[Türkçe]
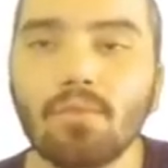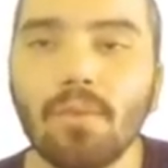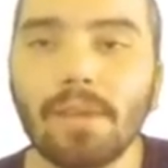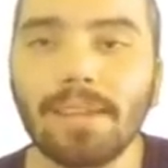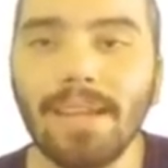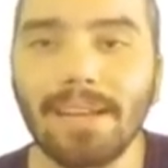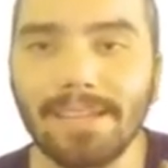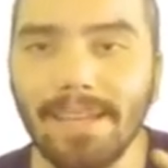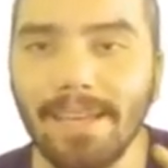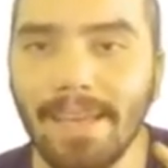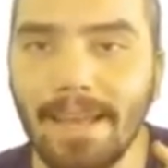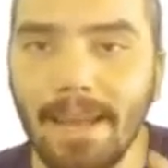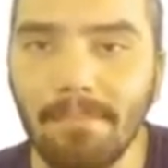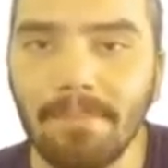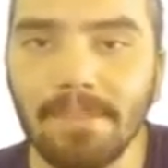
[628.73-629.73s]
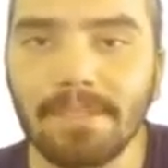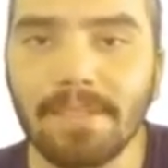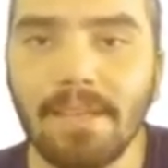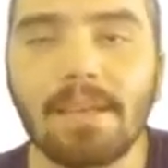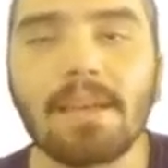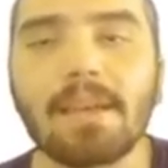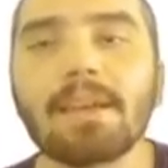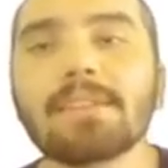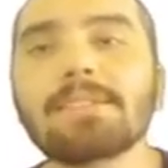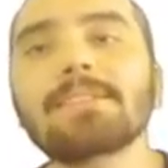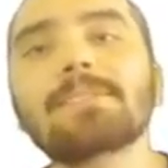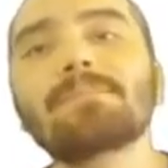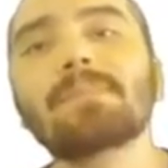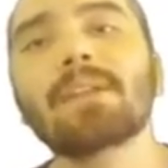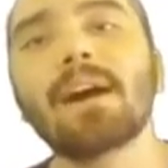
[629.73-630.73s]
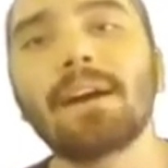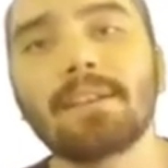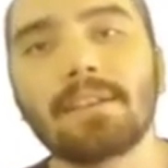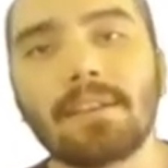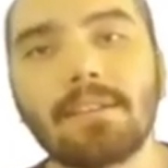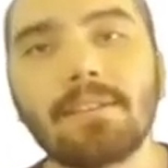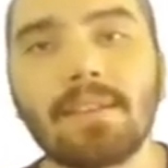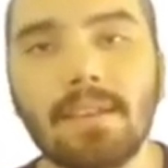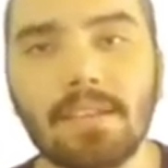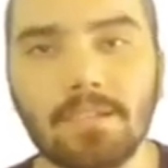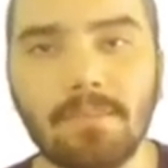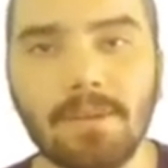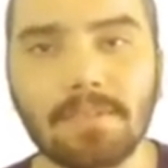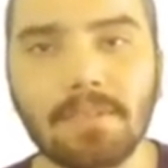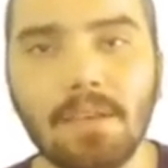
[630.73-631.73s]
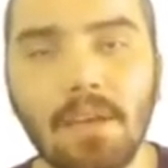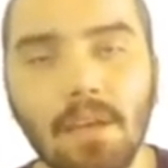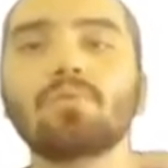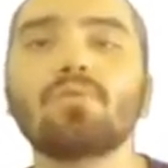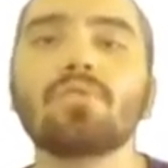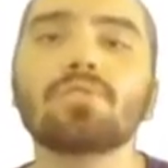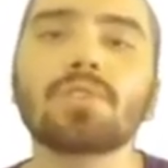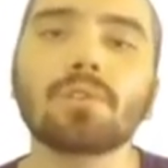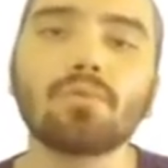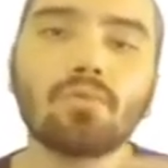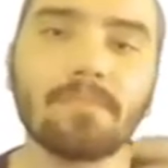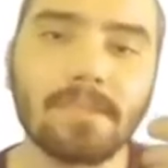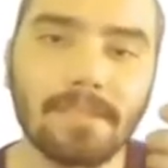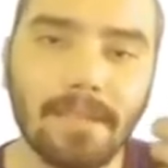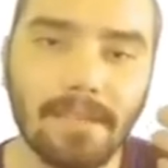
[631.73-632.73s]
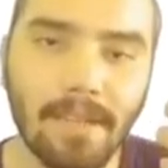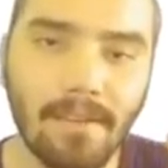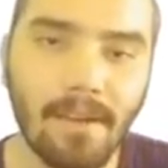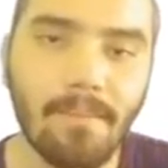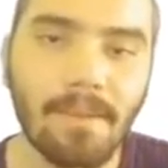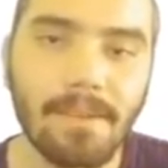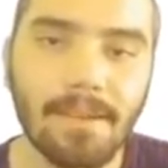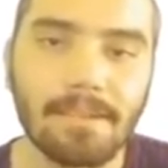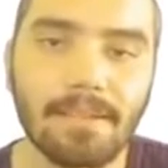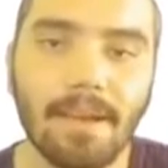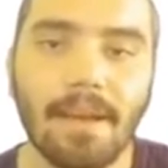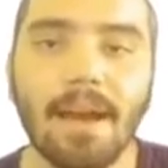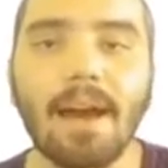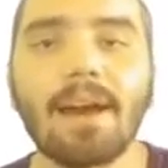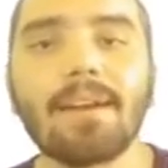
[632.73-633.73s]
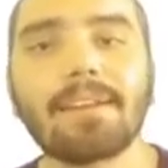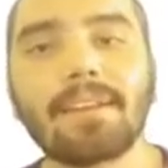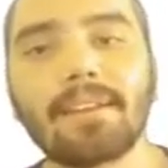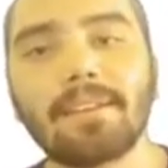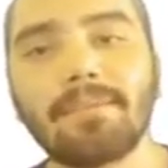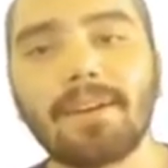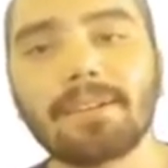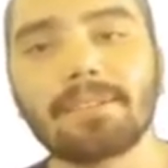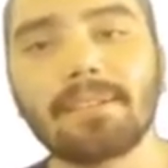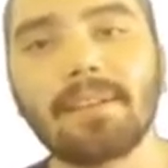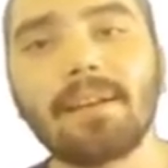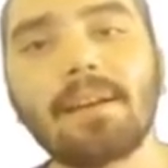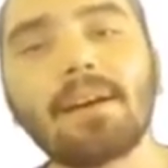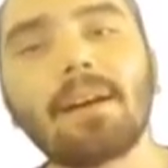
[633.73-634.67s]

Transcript: kuvvetler dengelenmişse cismin hareketi değişmez. Duruyorsa durmasına devam eder. Hareketi varsa da